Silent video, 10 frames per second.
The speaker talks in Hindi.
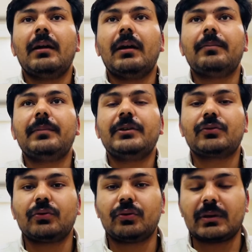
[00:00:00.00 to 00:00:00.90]
अब
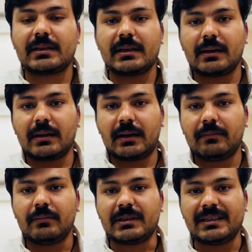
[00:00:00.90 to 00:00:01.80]
इसको थोड़ा सा अगर
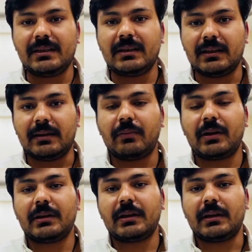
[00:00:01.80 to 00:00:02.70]
हम मज़ीद
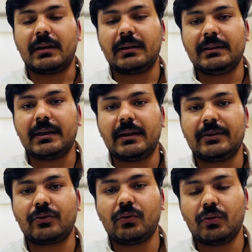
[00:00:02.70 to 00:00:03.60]
एलेबोरेट करें या
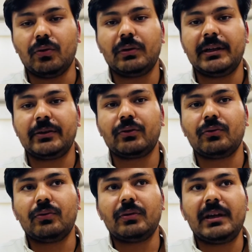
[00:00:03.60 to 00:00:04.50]
इसको खोलें तो
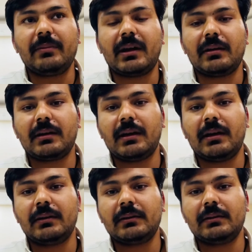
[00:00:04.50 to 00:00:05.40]
इमरान
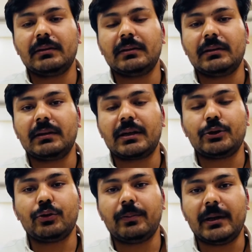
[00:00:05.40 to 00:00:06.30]
ख़ान का
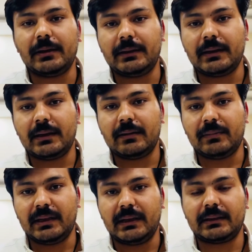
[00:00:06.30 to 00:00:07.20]
जो बयानिया हम
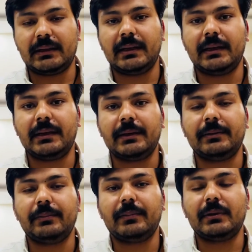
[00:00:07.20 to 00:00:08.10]
देखते
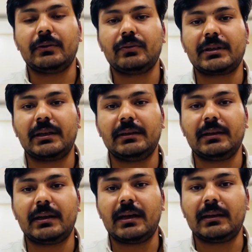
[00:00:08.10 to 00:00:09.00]
हैं उसके
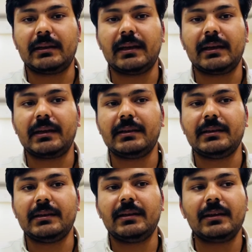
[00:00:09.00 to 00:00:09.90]
अंदर आता है कि जी